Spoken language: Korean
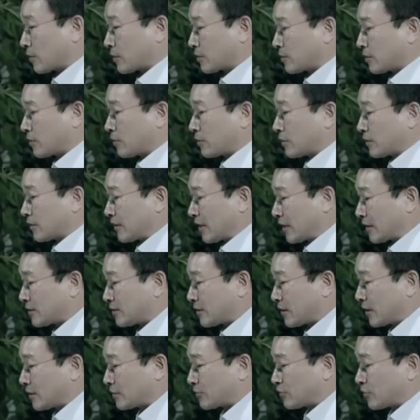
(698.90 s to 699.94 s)
네. 그거를
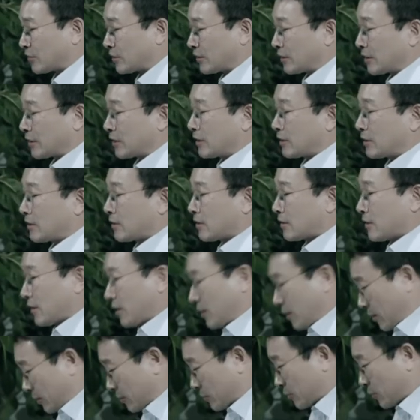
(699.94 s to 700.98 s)
대체할 수 있는
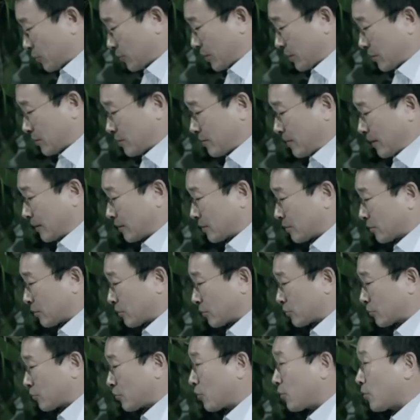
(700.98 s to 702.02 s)
소재를
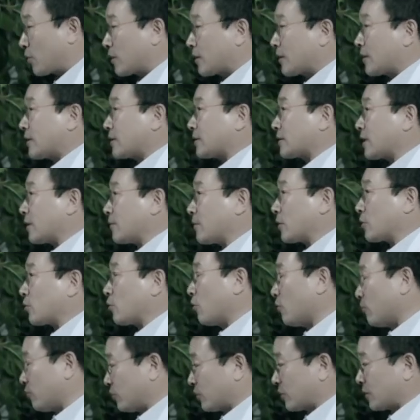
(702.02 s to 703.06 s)
만들었고 그다음에
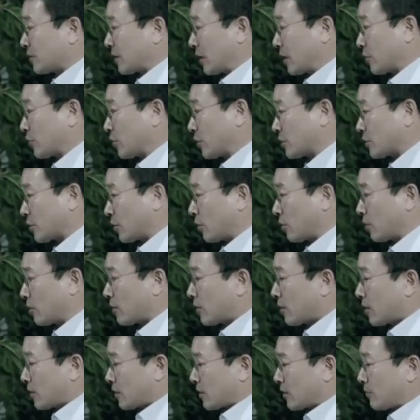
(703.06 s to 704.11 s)
통풍이 잘 돼서
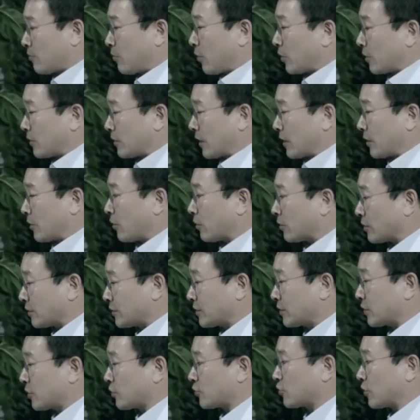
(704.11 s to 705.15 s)
이 머리에 열을
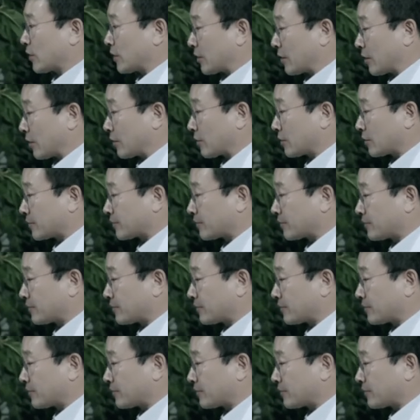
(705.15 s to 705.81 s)
식혀줘야 돼요.